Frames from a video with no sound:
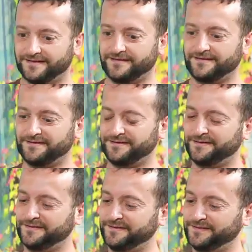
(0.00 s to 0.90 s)

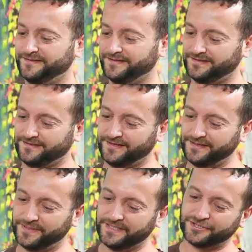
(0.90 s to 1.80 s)
آه، آه، انا
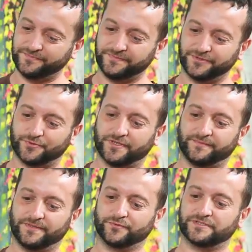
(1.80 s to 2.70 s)
بلشت بمشواري
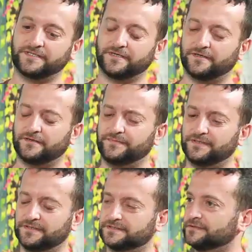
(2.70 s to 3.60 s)
بالموسيقى
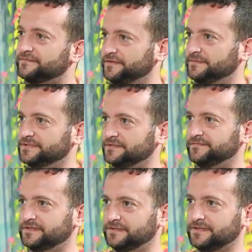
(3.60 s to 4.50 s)
بصدفه
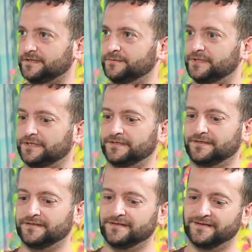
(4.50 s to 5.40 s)
بصدفه كثير حلوه
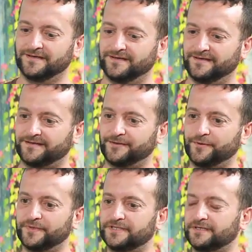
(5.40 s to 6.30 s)
يعني مم. كان
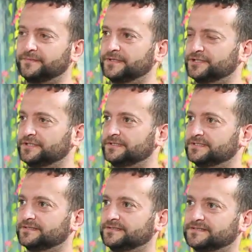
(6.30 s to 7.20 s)
عمري تقريبا شي
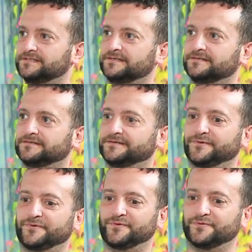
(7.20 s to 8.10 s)
ست سنين
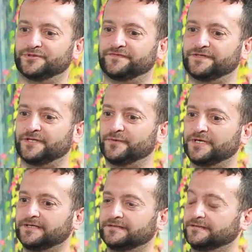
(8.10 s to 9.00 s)
وشفت
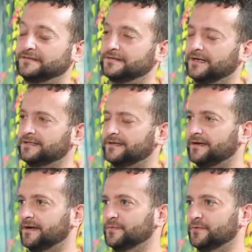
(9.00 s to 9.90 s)
الوالد الله
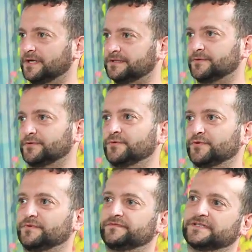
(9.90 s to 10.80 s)
يرحمه عطيكم عمره
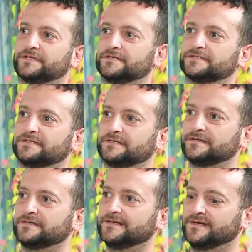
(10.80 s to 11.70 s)
من فتره قصيره
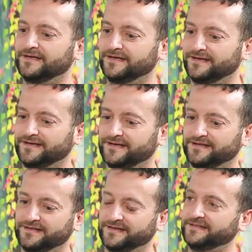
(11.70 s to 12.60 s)
الله يرحمه
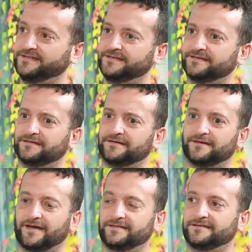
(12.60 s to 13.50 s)
الله يخلي لك
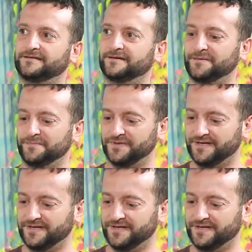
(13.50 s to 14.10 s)
عائلتك يا رب